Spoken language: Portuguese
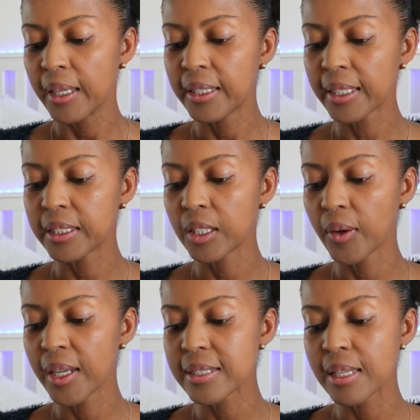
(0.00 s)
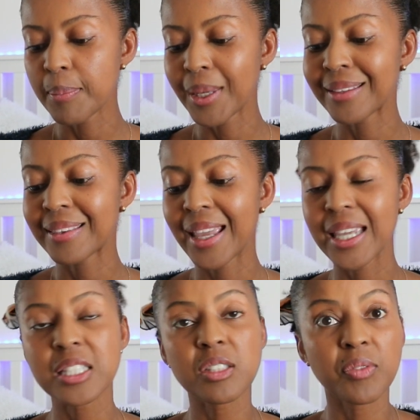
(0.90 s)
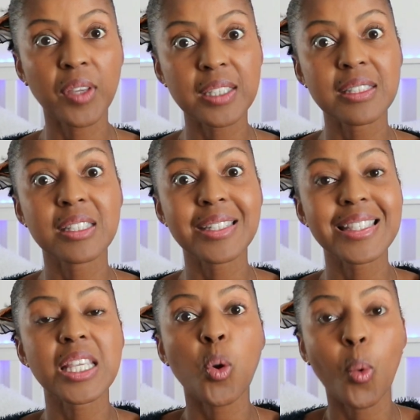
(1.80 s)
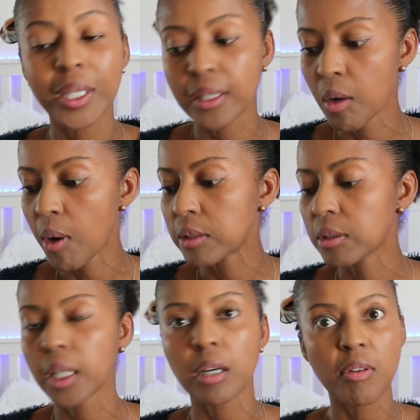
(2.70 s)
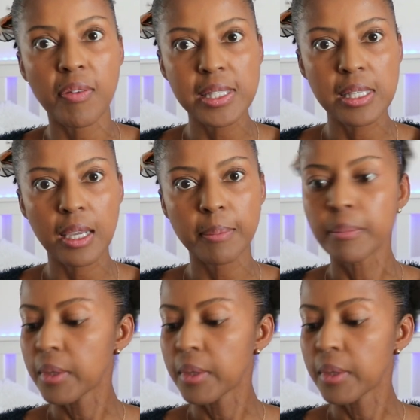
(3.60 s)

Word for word: E aqui, ó, receber 10 vezes de 54. O que que eu vou fazer?